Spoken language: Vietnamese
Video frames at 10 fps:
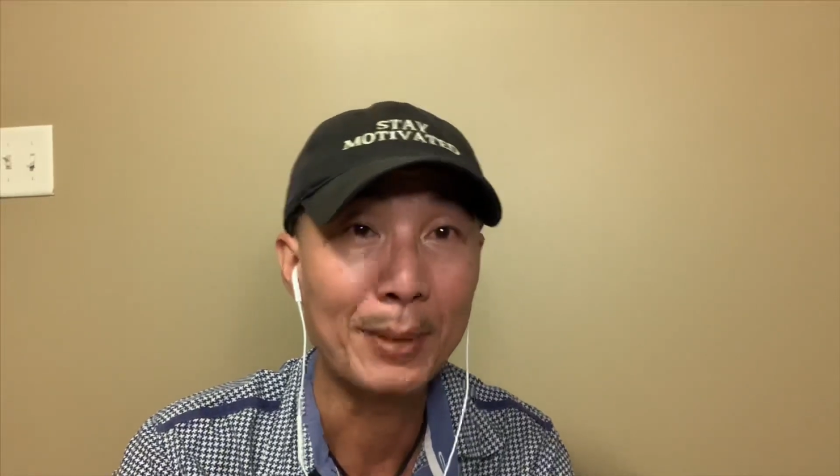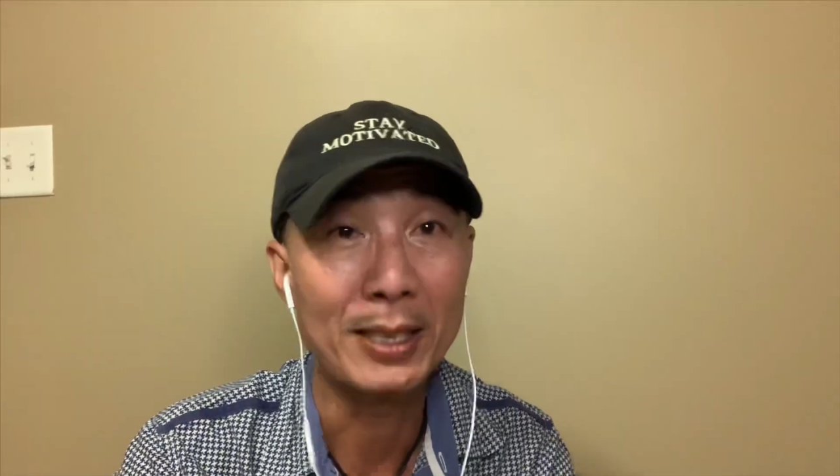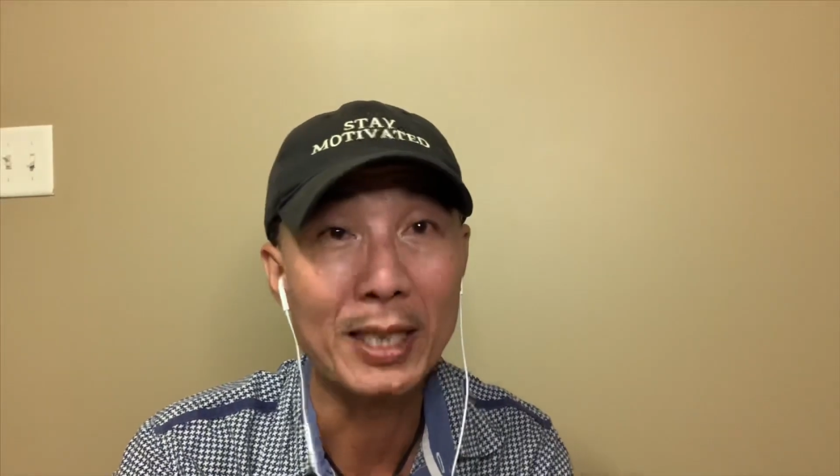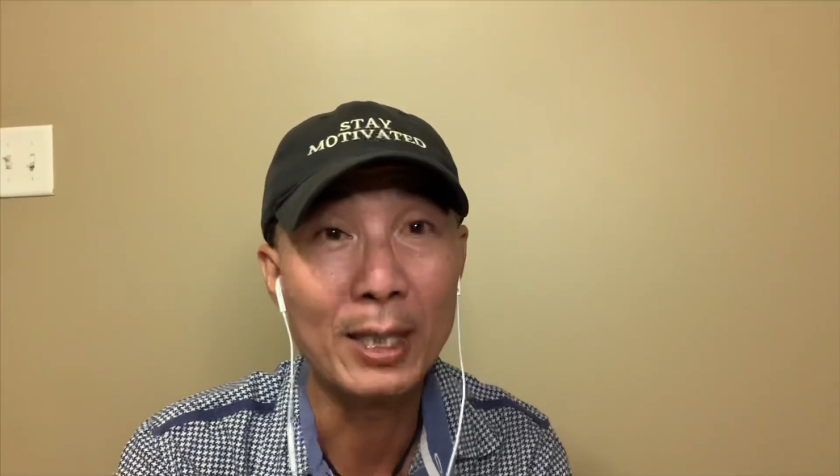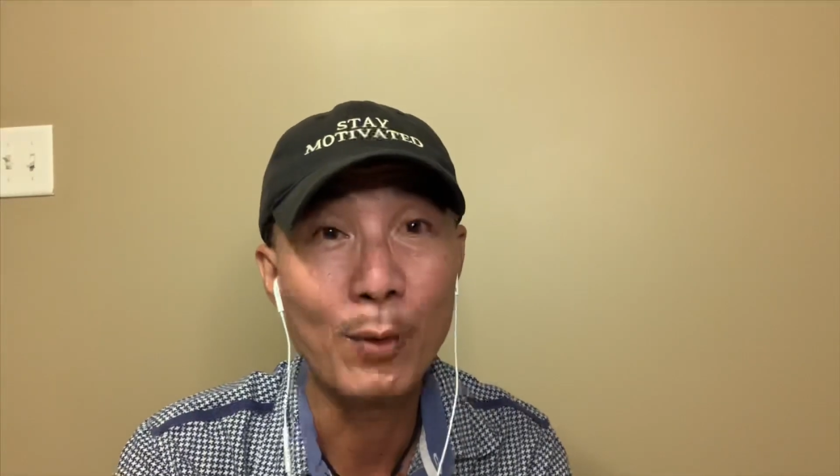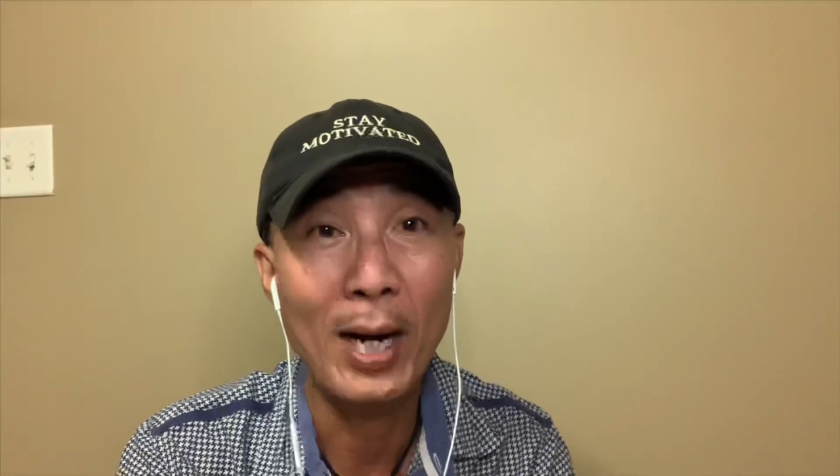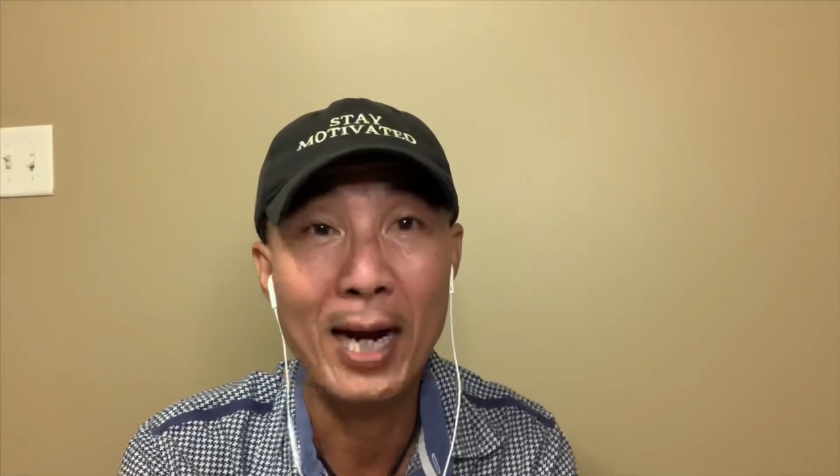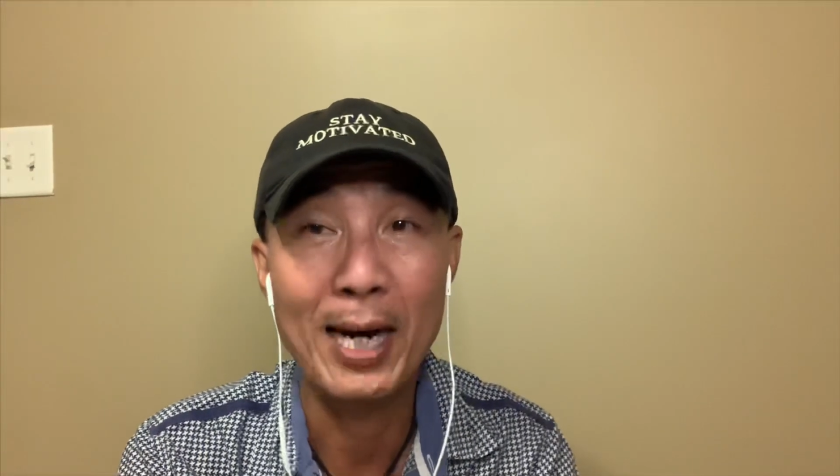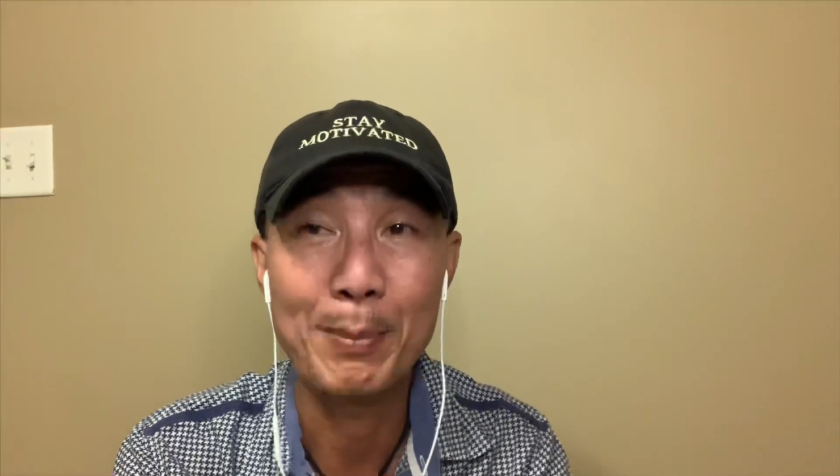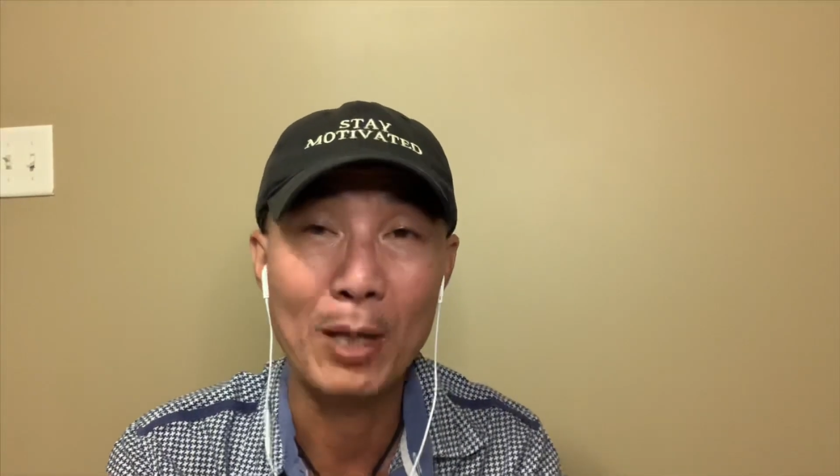định cư
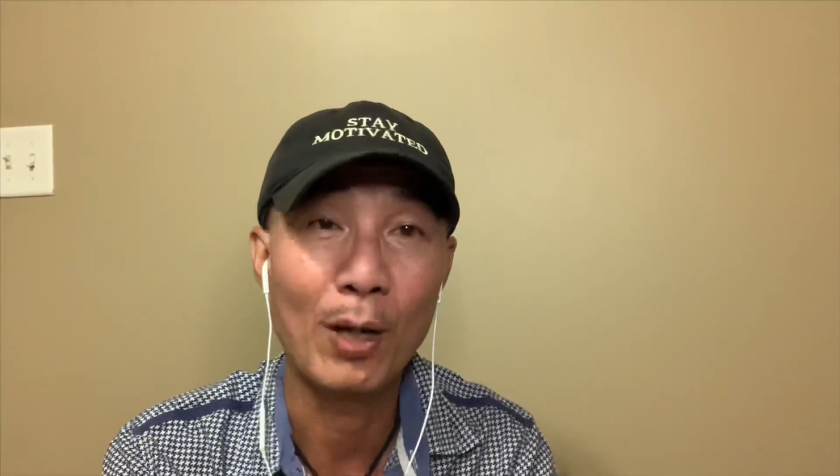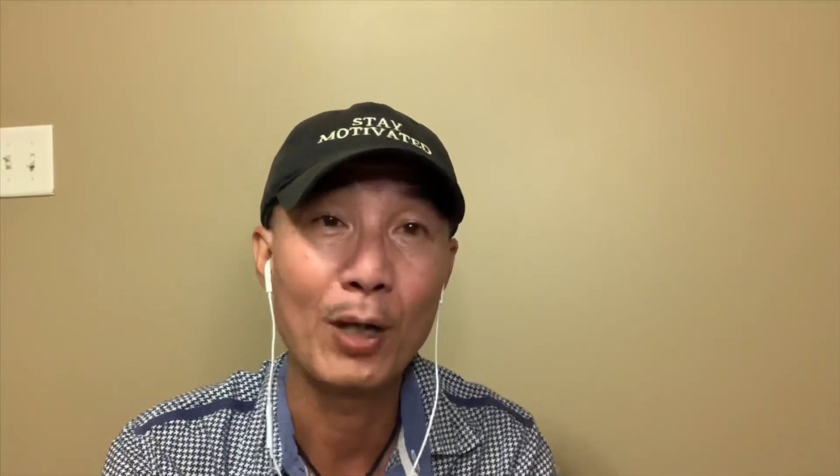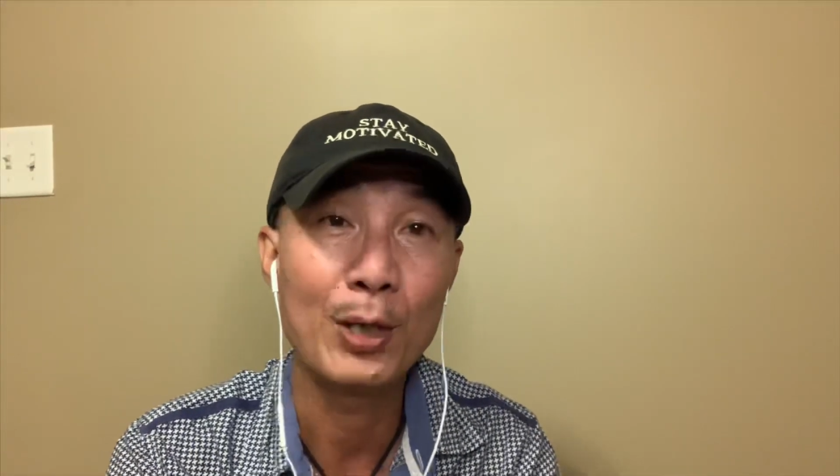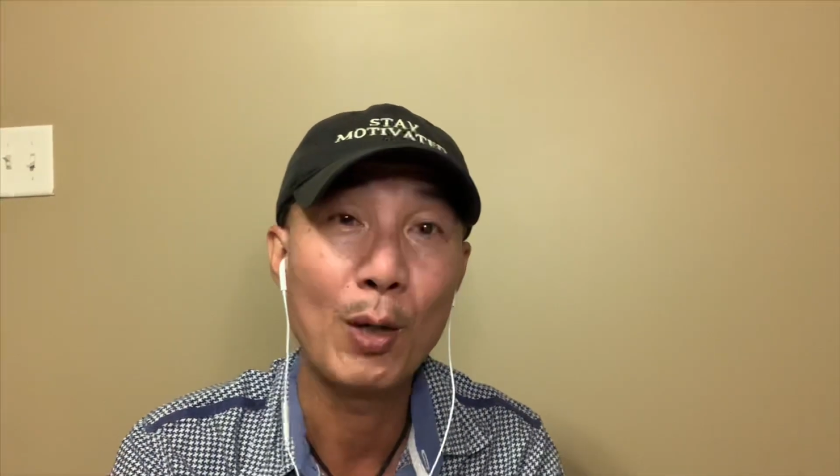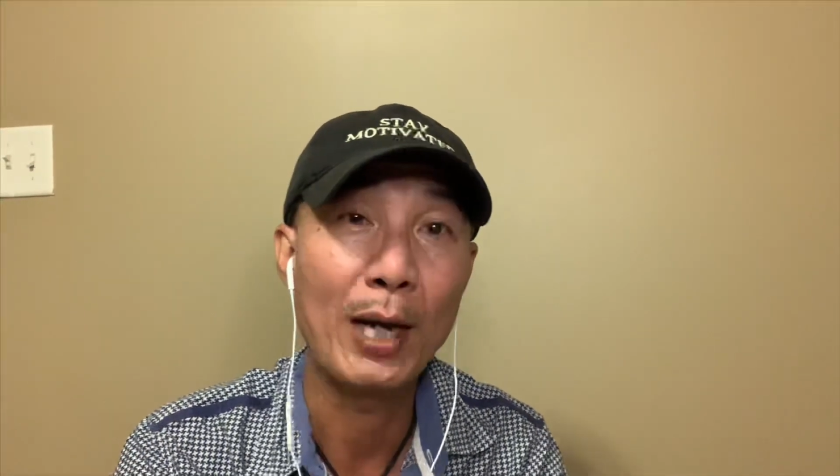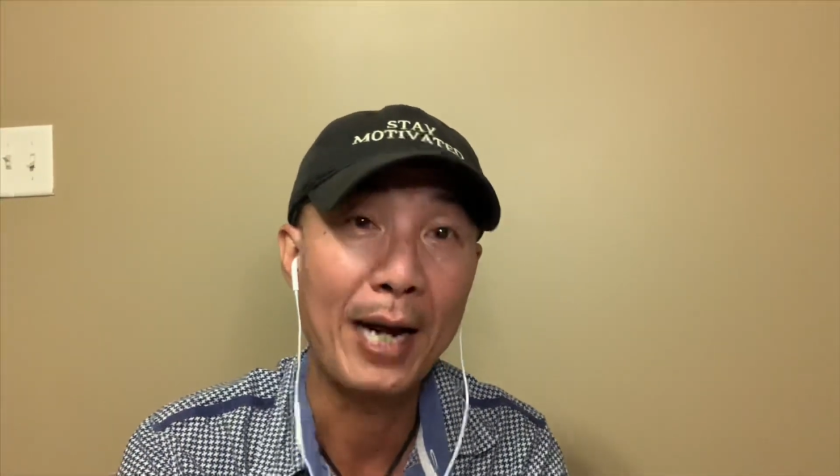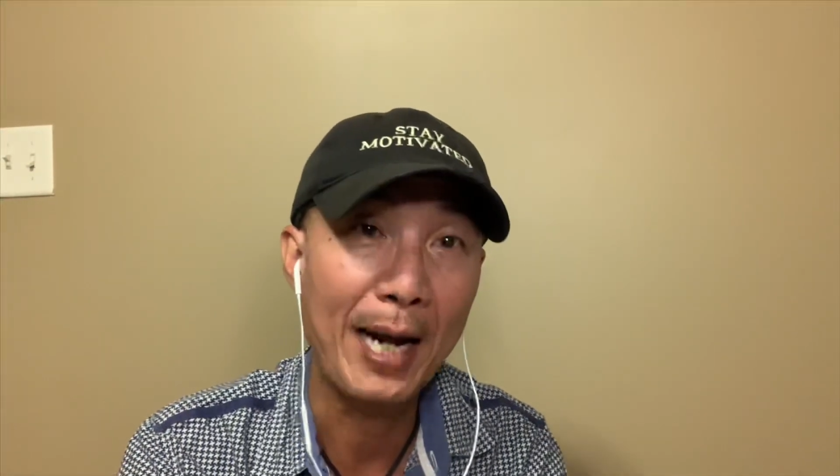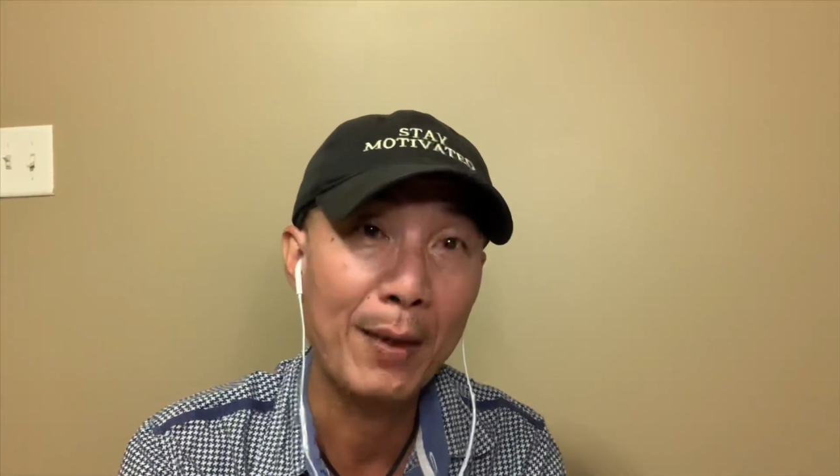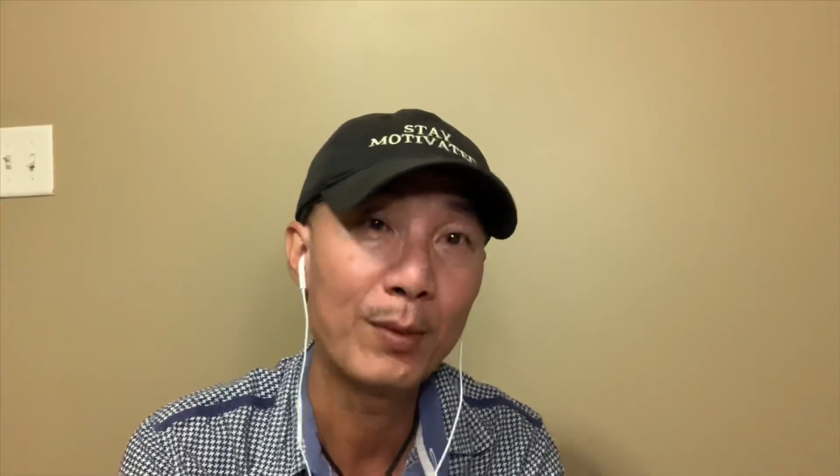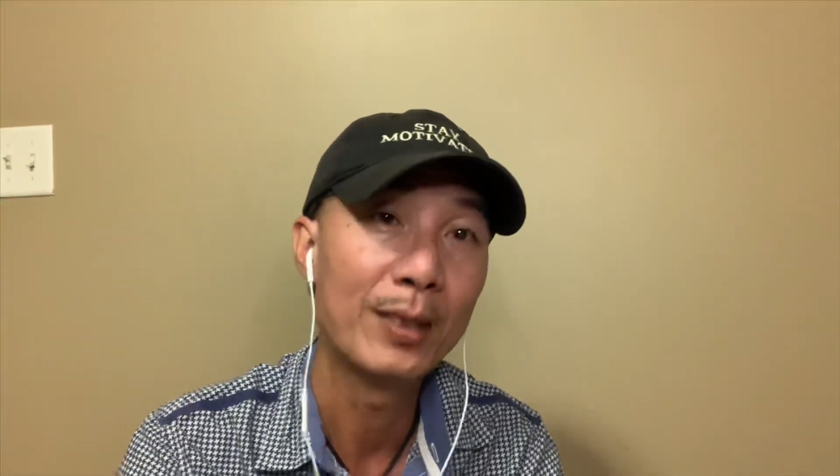qua mà có vô ngày
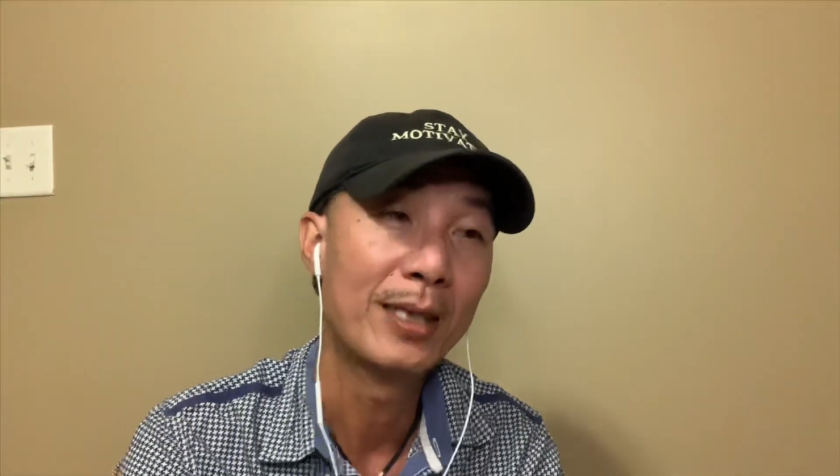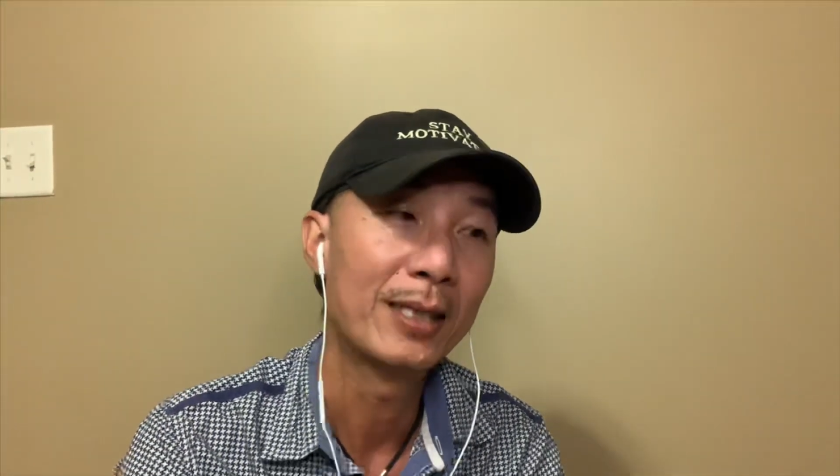neo